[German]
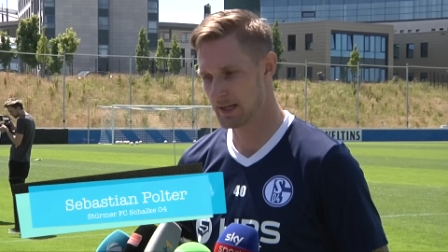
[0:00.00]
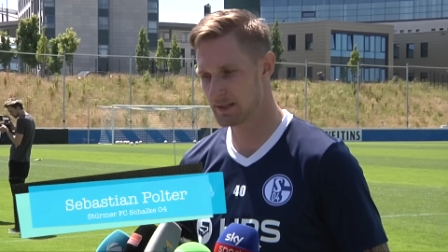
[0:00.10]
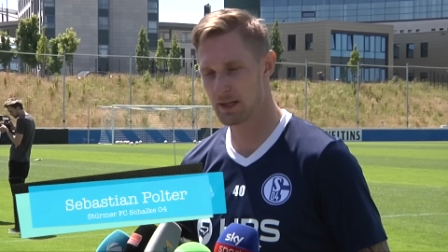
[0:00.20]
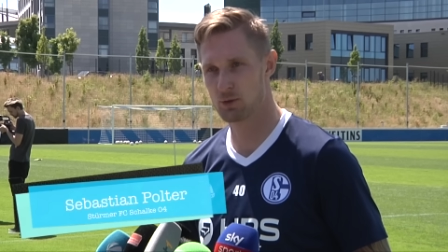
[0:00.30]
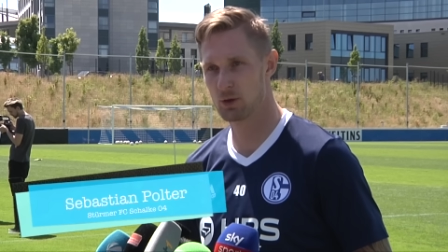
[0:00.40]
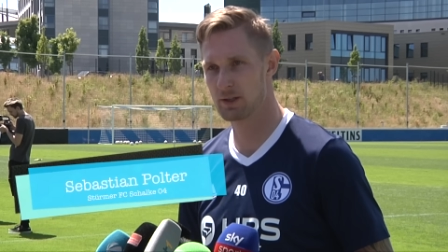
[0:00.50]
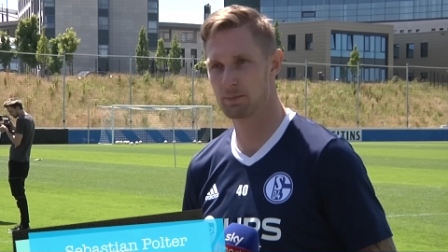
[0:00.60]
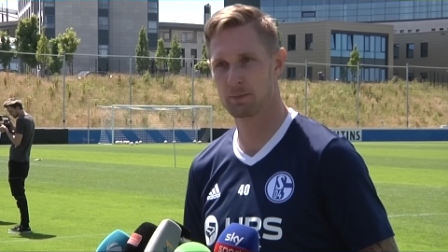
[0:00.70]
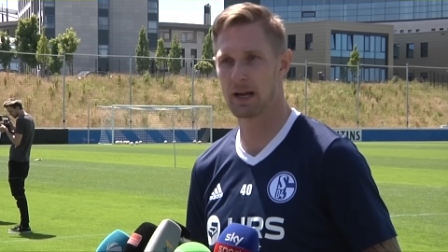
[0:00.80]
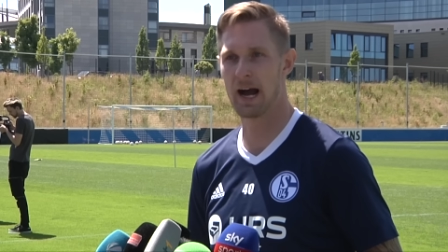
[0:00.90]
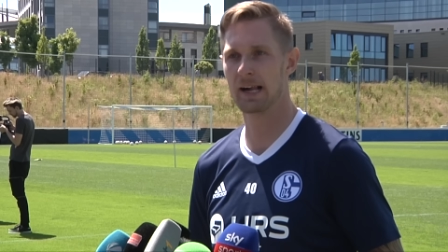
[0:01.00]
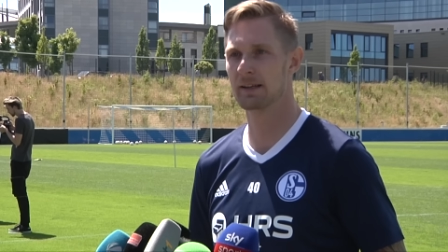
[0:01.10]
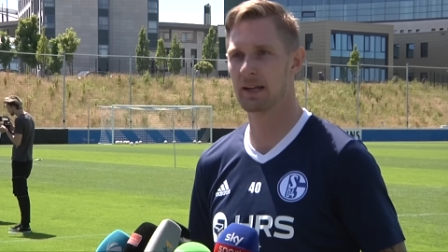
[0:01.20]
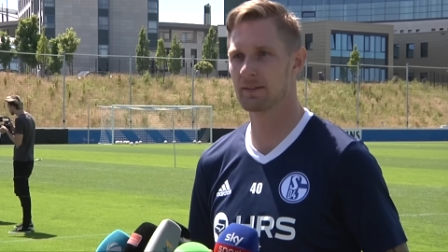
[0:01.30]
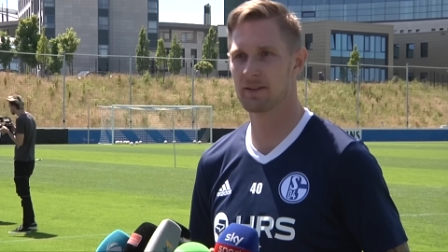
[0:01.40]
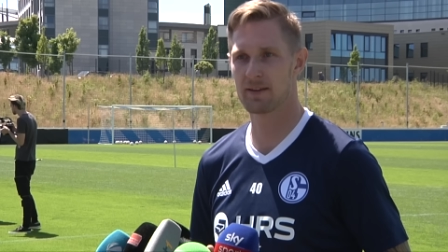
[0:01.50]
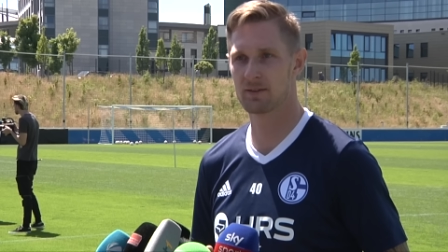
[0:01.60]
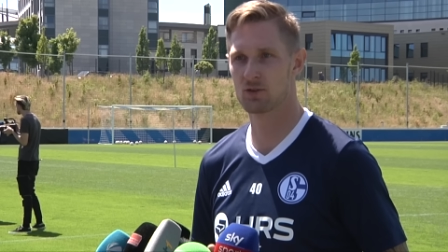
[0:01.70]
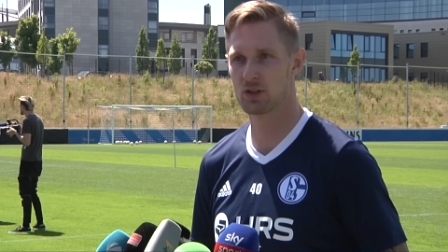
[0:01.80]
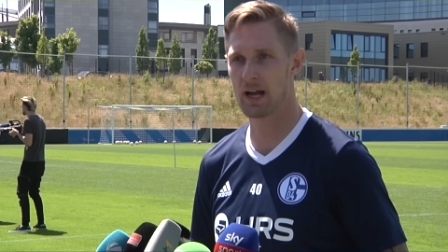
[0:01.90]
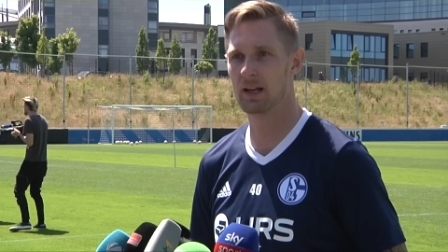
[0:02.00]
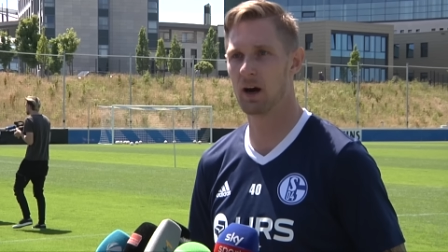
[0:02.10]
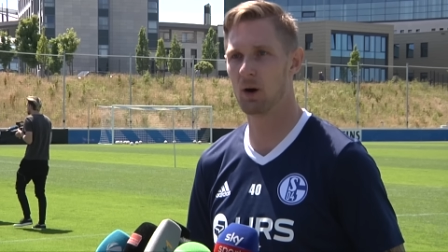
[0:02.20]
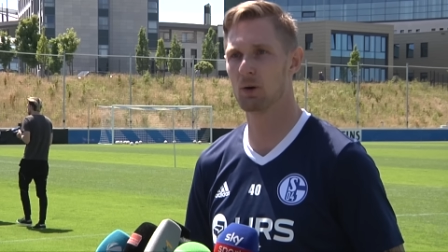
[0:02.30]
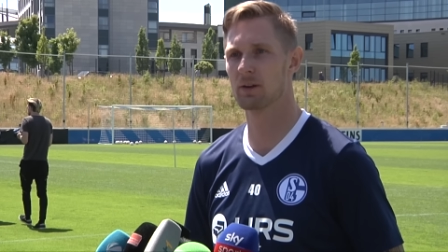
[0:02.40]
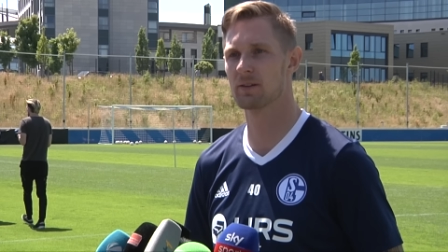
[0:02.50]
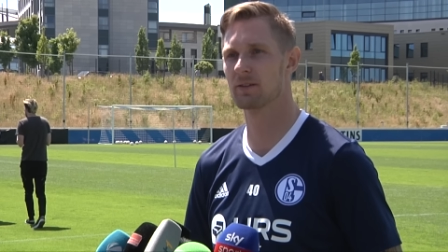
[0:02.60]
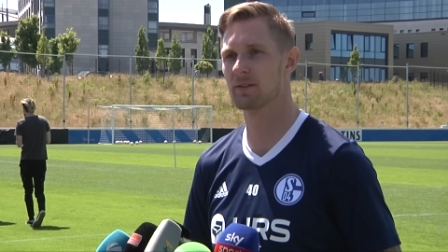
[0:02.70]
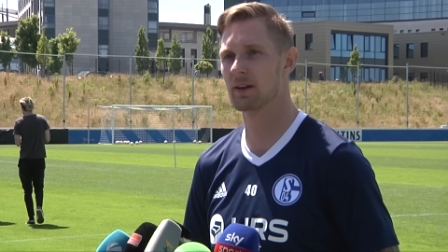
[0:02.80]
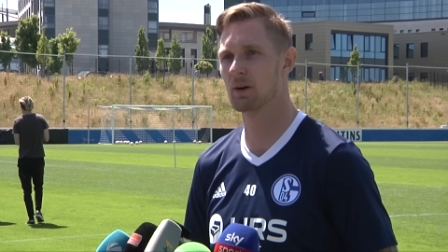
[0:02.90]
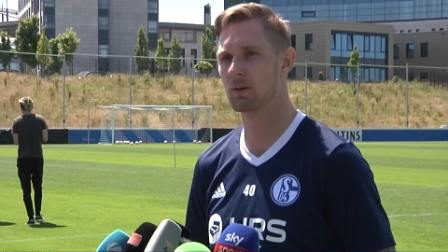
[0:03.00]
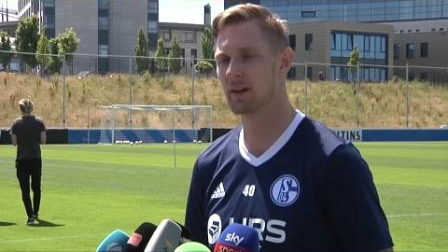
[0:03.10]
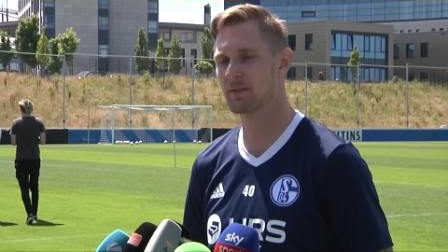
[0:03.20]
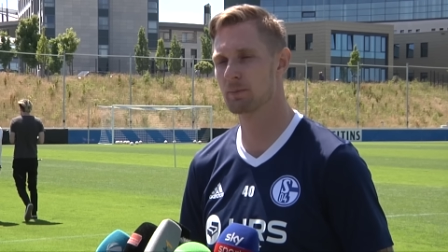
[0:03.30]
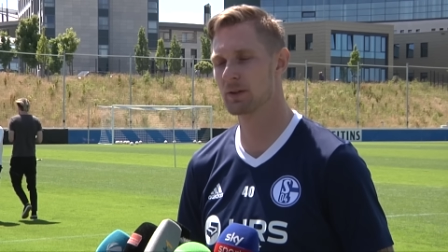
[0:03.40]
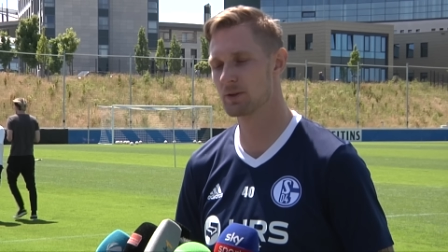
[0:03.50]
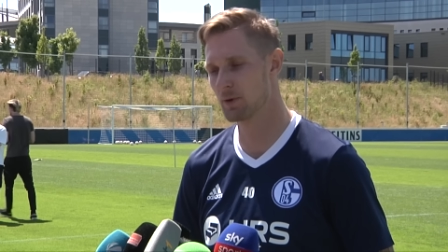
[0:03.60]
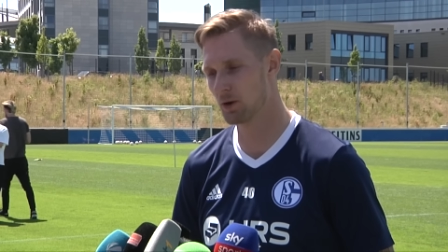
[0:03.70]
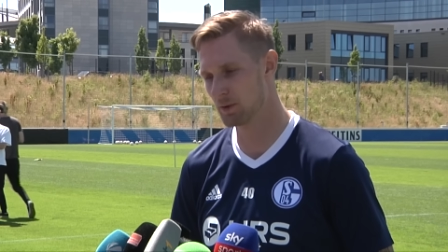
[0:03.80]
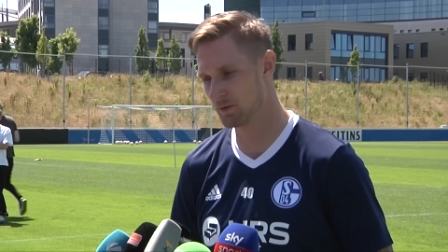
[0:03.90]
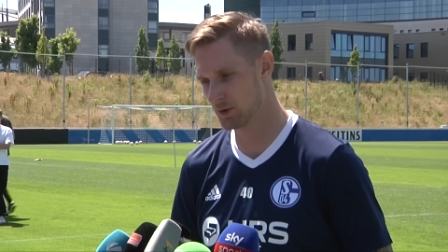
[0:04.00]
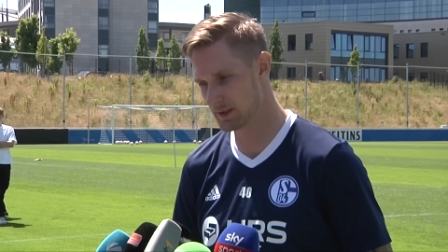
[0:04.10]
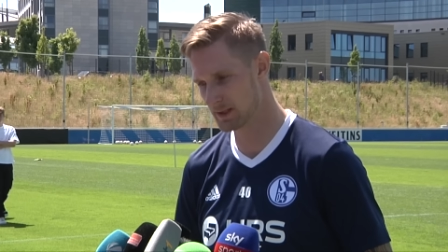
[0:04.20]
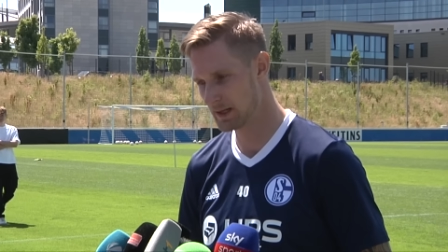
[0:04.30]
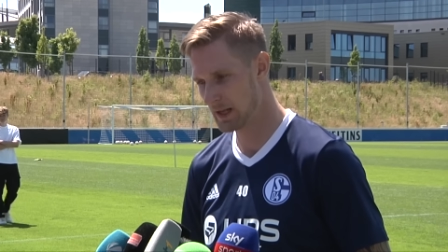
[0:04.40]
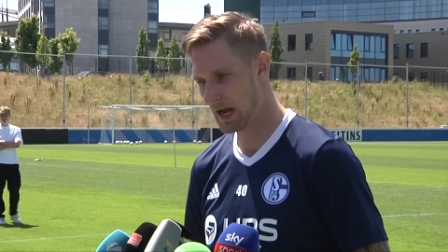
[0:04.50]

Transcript: dass ich natürlich mich all dessen stelle auch, das ist, äh, dessen bin ich mir auch bewusst,